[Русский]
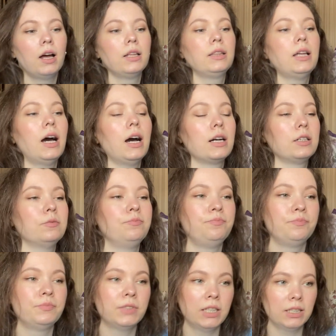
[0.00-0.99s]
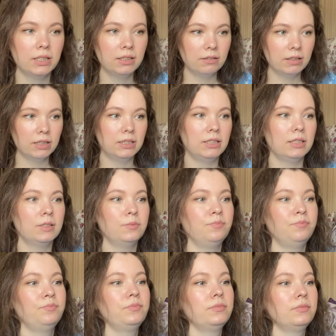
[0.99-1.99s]
Так, э, давайте
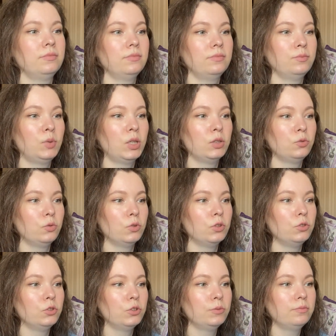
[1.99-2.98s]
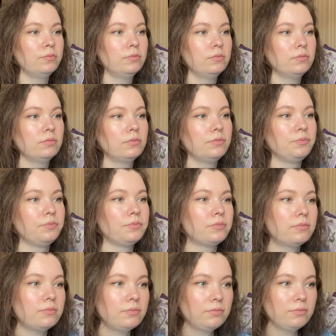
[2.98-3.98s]
продолжим.
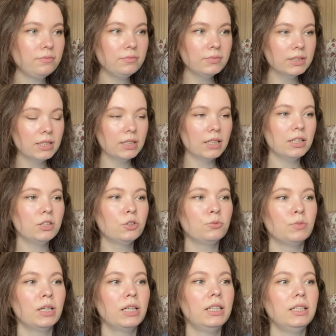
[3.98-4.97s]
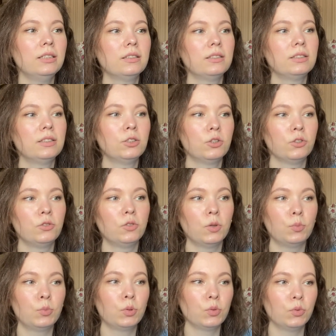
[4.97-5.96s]
Дальше Марина задает
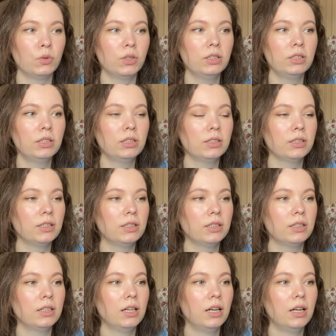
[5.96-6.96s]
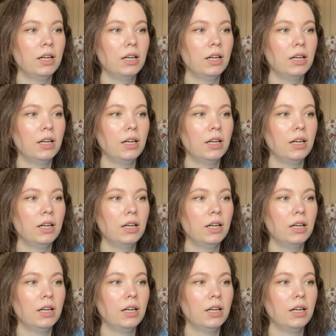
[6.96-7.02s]
вопрос. Э,